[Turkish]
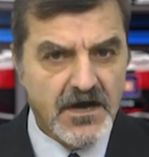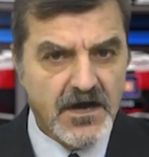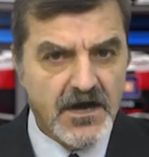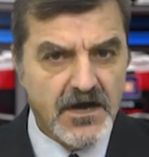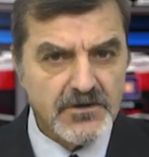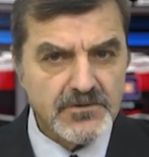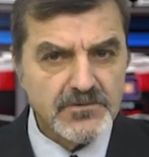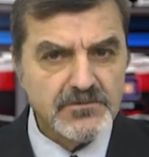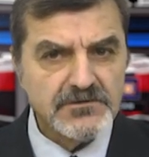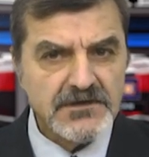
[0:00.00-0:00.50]

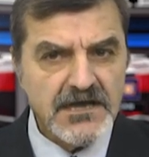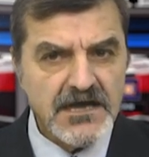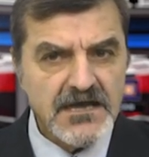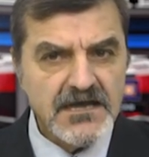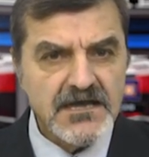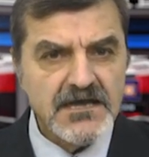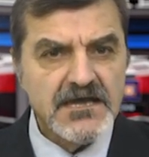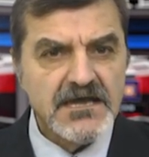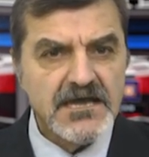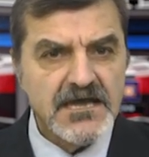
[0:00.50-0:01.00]
Aruna
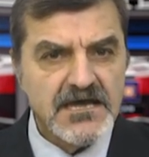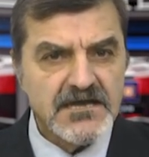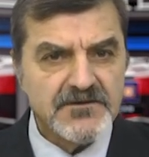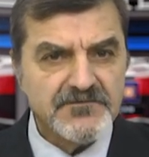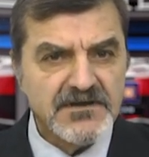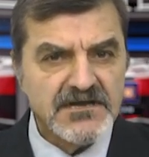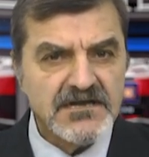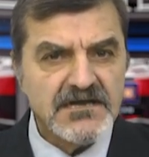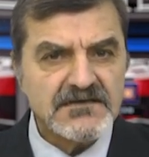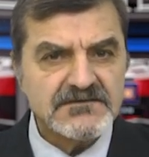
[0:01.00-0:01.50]

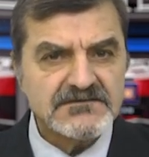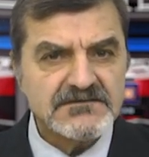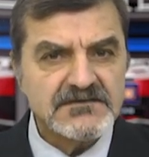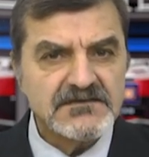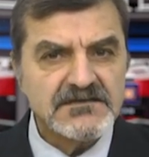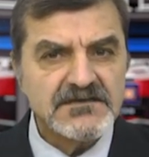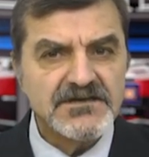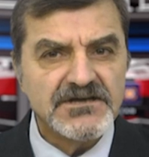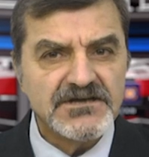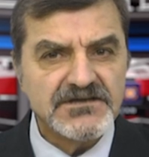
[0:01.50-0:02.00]
Ermeni
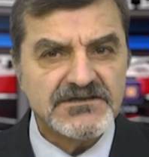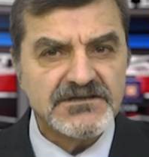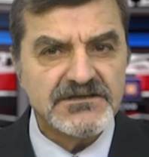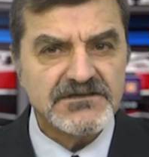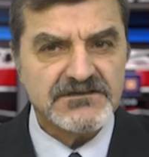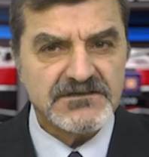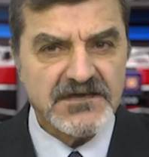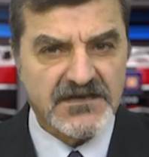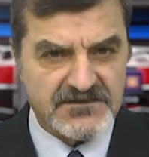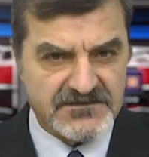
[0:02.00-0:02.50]
asıllı Hitit
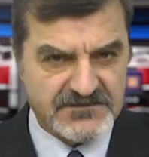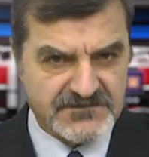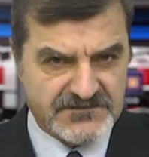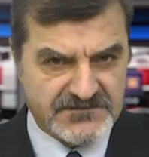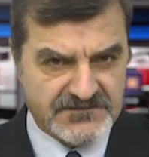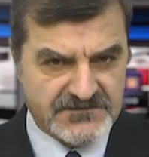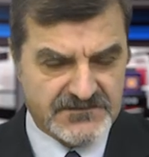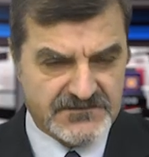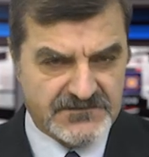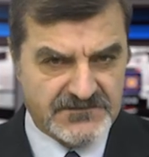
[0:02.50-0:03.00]

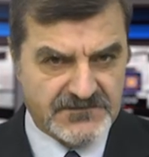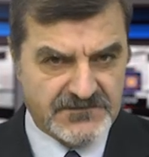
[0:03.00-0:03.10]
tanrısı.